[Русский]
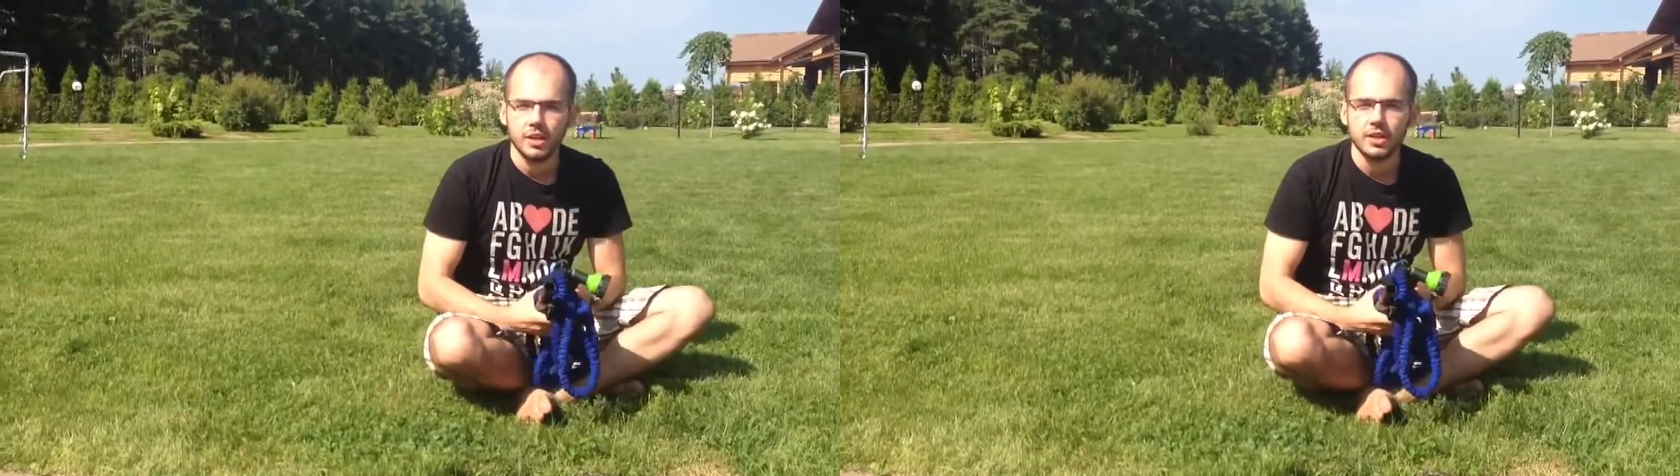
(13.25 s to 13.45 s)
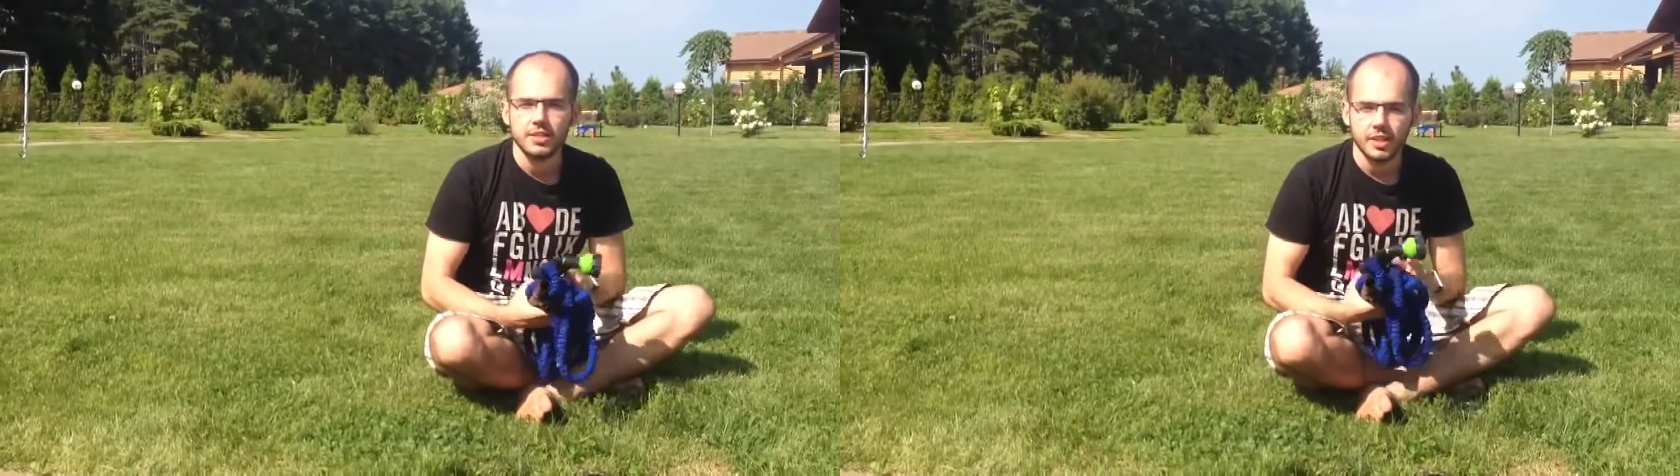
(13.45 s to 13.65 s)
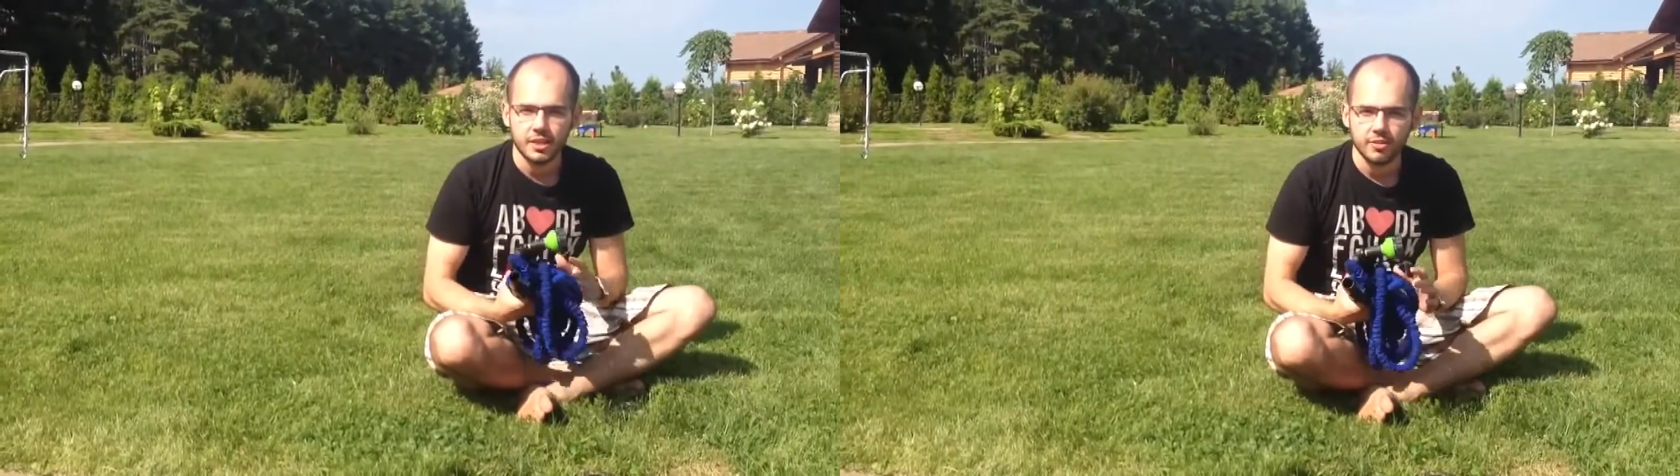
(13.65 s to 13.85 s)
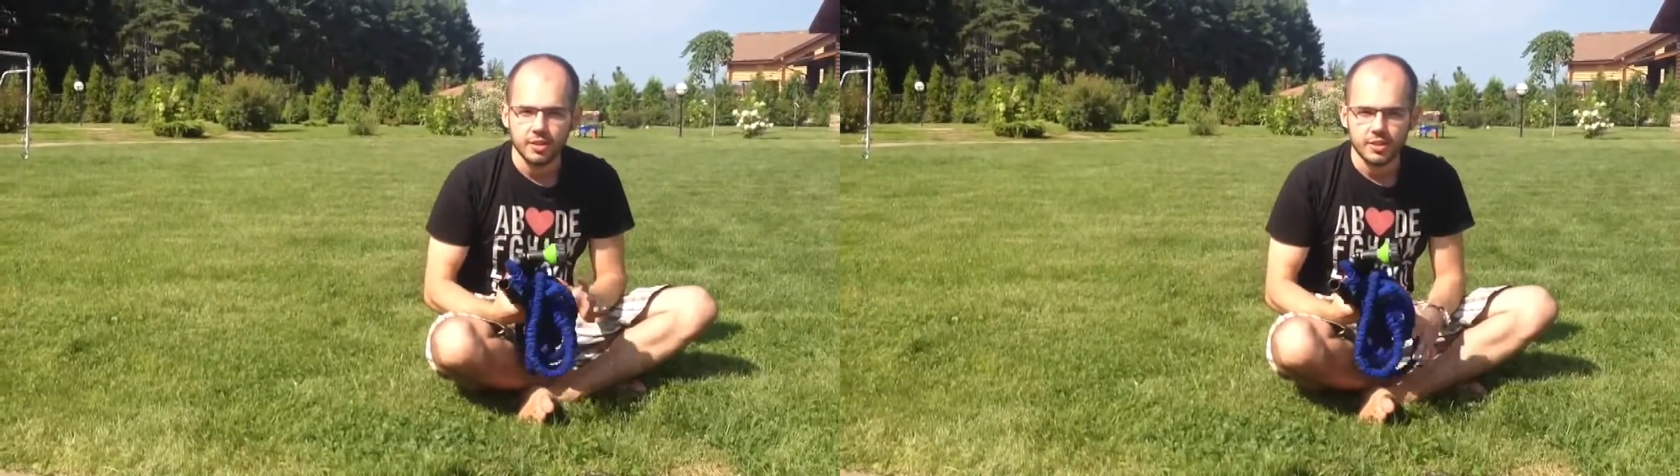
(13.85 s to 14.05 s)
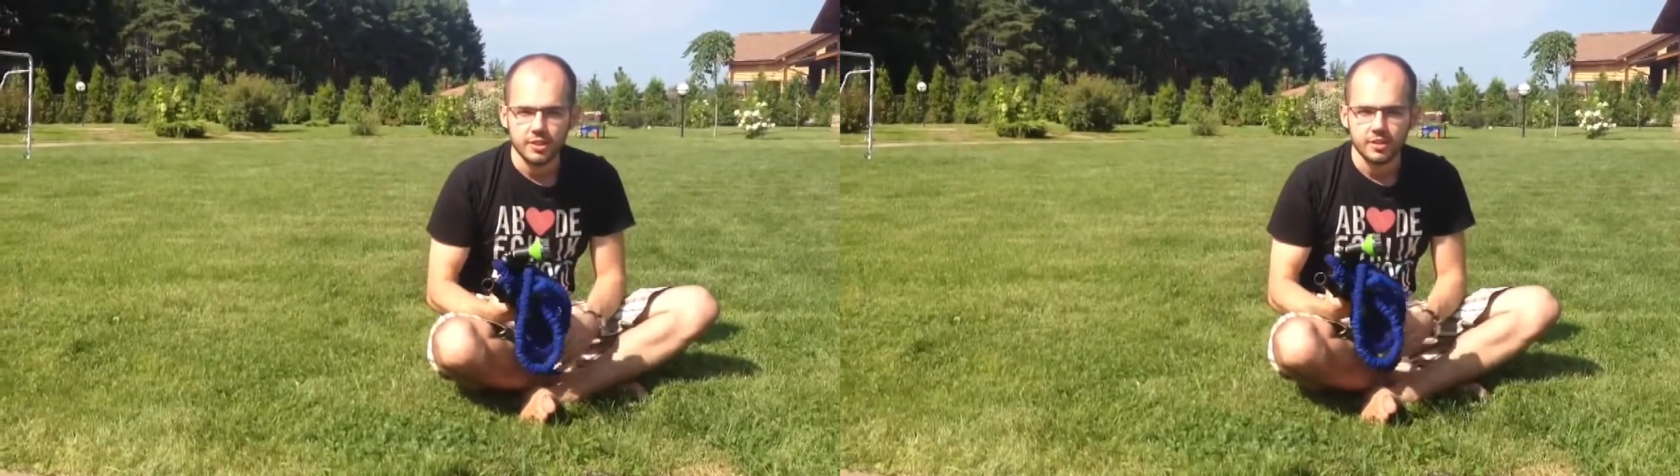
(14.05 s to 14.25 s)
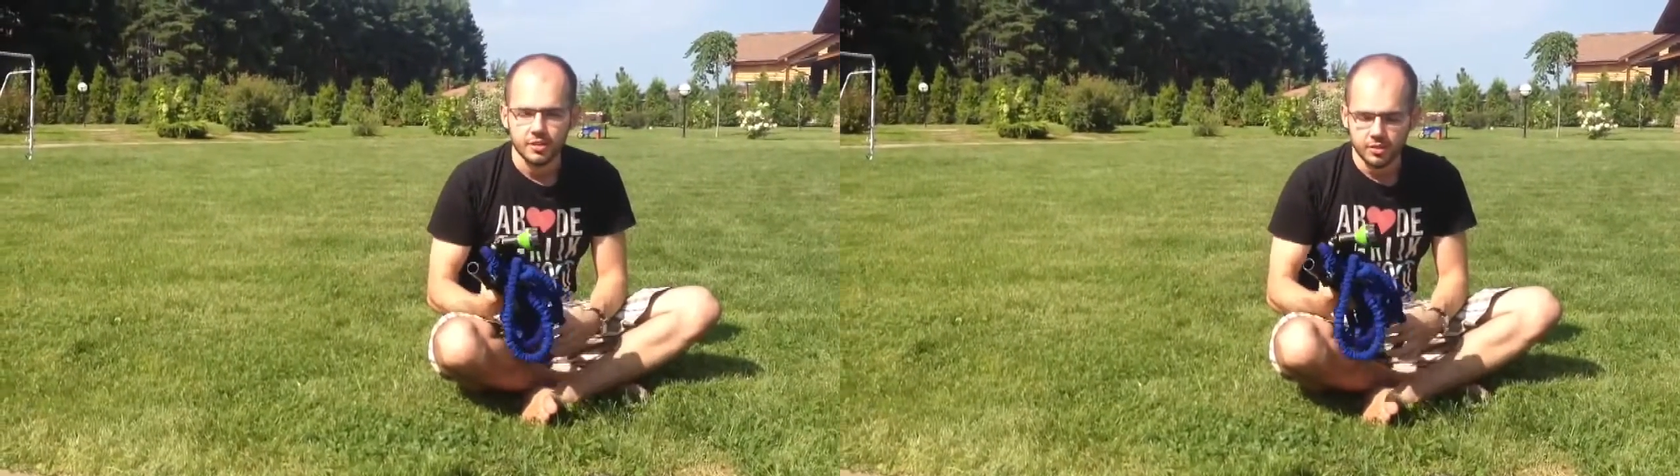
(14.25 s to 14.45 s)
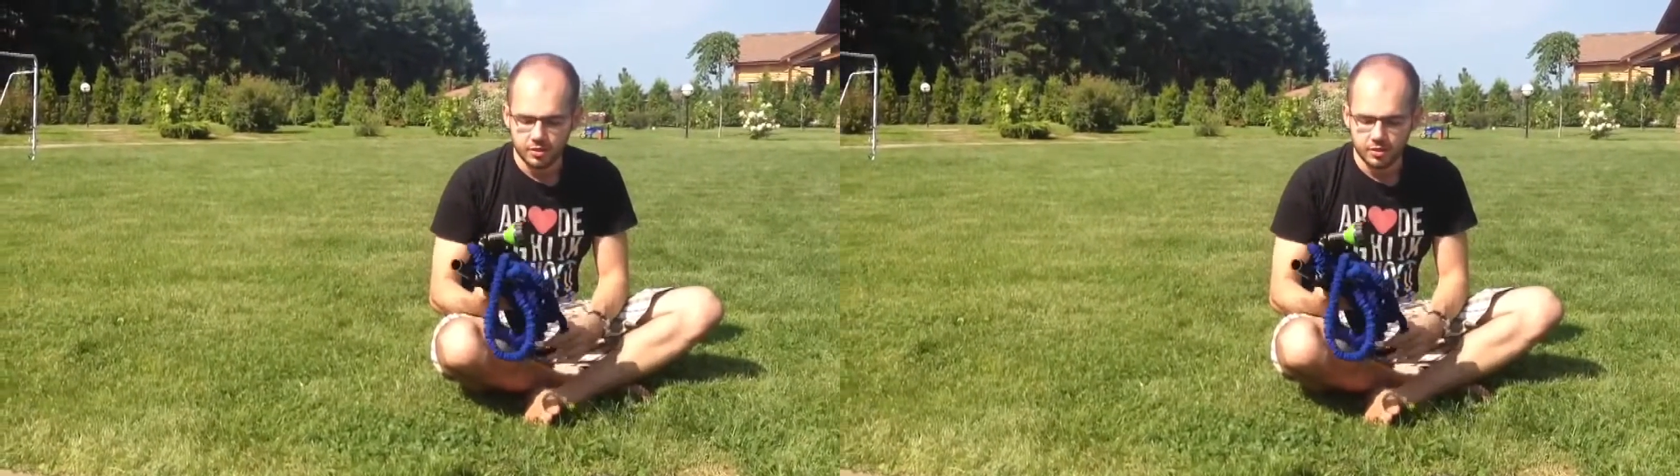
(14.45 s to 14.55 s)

растягивается